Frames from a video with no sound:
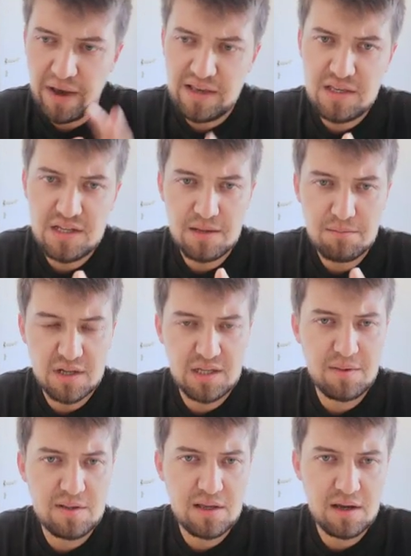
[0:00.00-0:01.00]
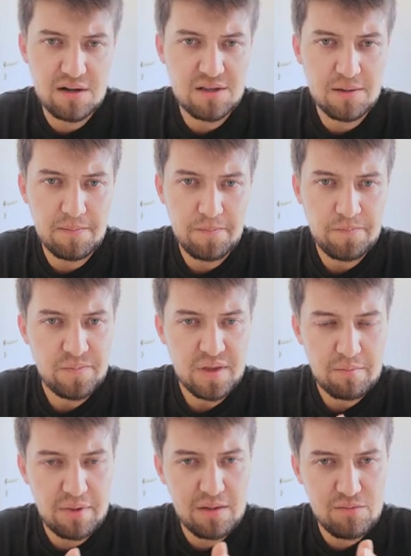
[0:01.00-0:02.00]
ben gireyim matematik anlatayım.
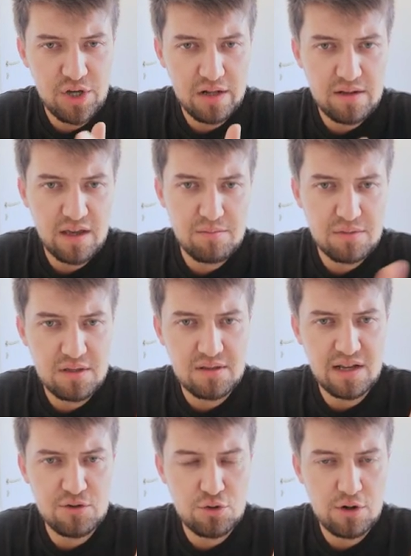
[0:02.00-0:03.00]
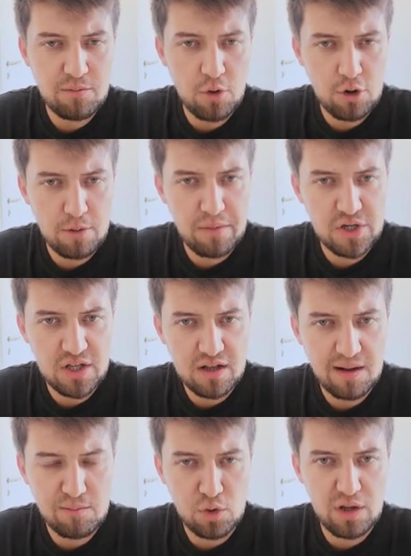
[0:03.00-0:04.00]
Benim canlı yayın bittikten sonra bir 10-15
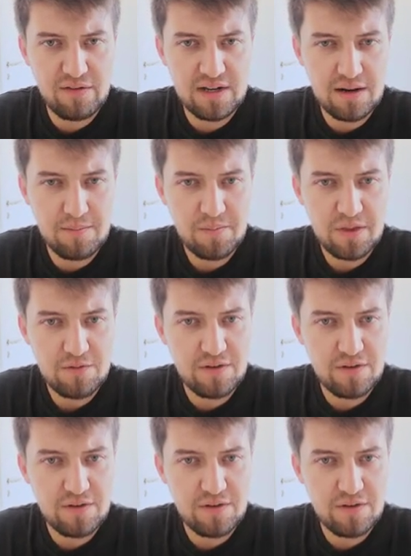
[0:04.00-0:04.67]
dakika mola verelim